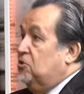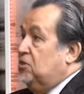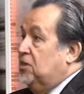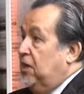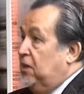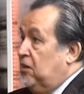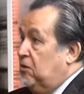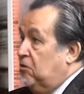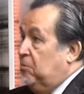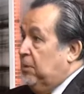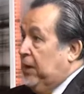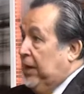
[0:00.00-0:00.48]

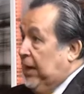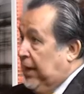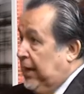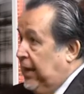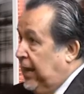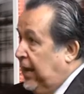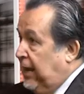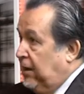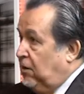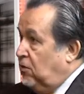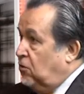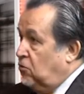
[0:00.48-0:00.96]
traído para
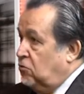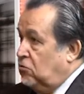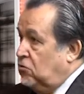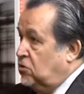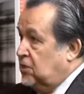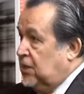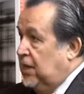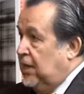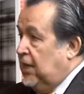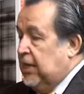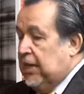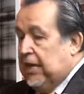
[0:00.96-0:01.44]
acá con
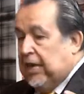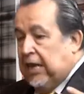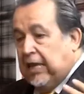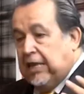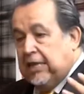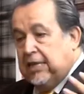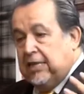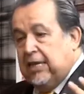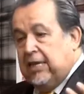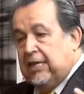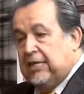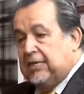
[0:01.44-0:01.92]
cosas
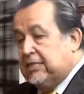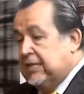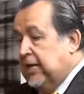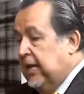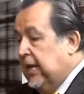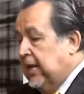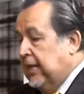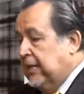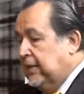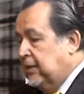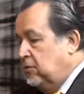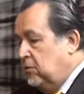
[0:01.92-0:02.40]

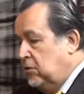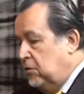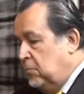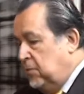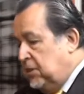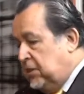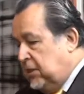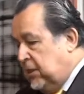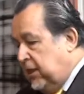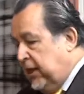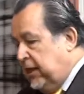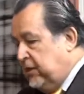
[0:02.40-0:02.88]
interesantes, una
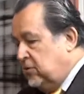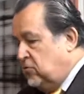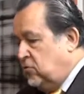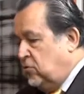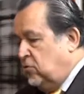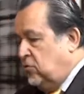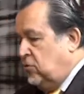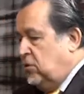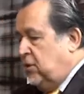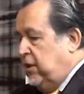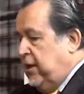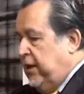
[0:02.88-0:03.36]

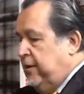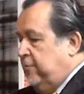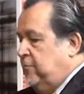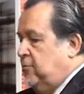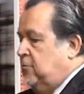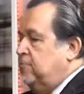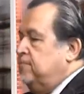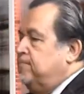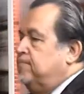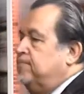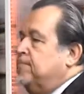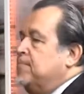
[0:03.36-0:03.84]
investigación,
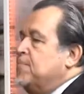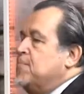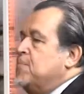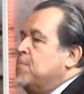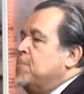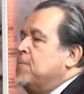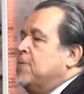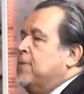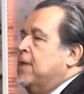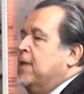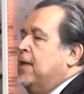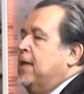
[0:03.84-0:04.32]
digamos.
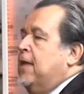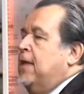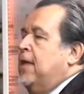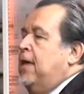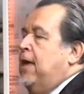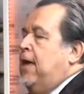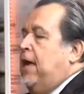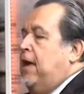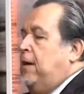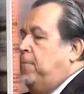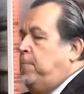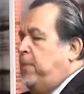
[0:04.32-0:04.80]

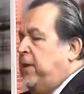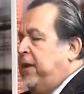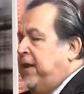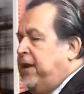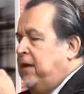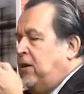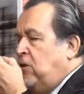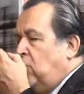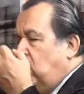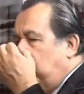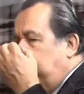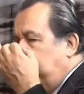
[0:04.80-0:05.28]

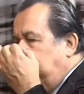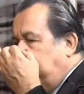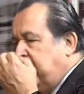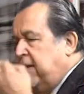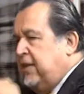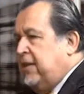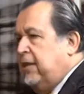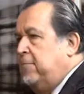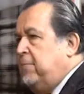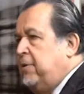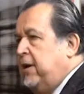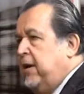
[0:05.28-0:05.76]
Explíquenos este
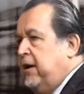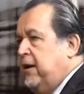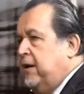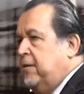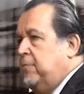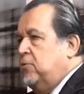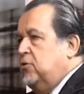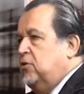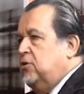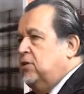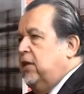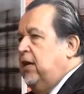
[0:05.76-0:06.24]
tema de
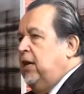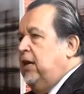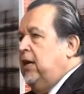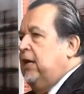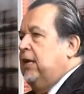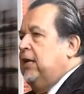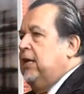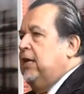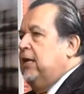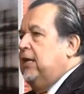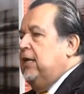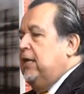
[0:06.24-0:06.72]

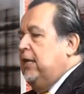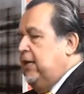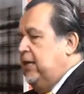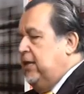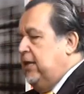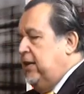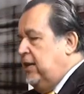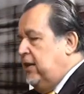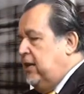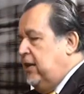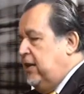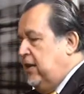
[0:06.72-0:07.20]
reportaje
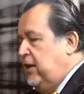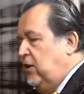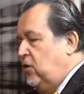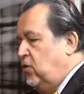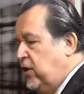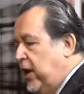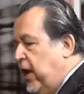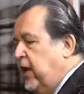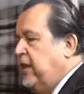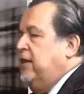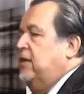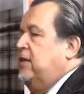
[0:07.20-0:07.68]
y, lo
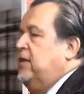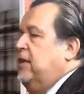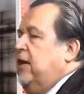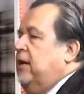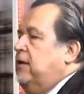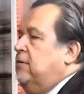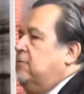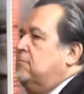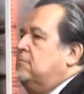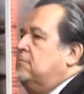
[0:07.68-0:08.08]
que hay detrás.